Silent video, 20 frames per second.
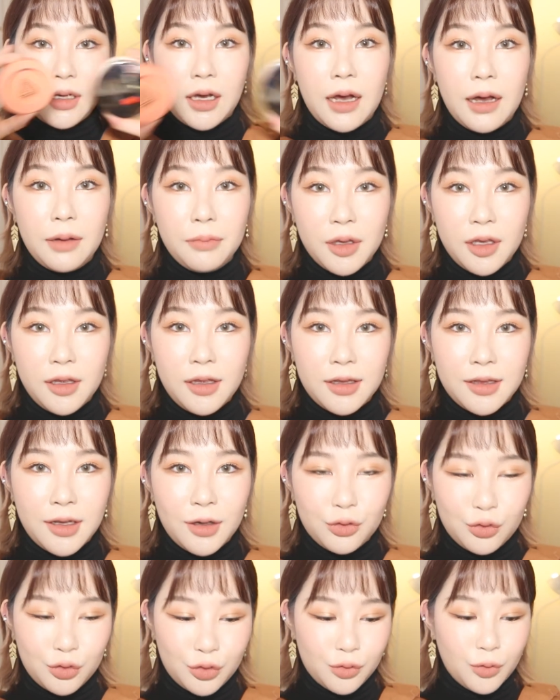감이
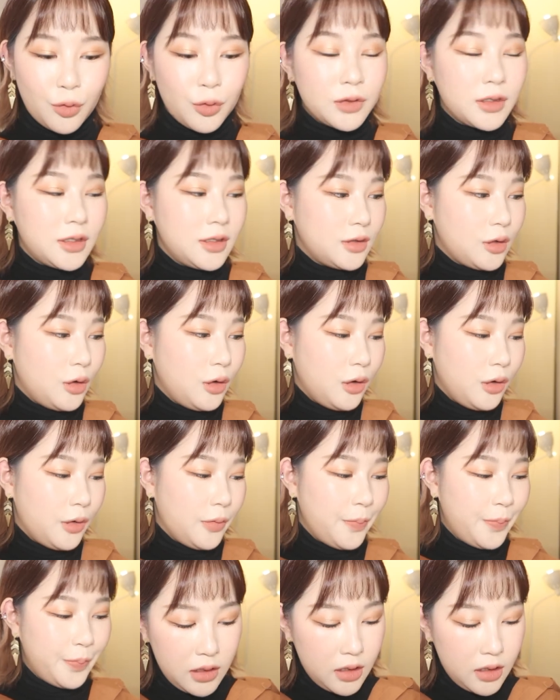대충 오시죠?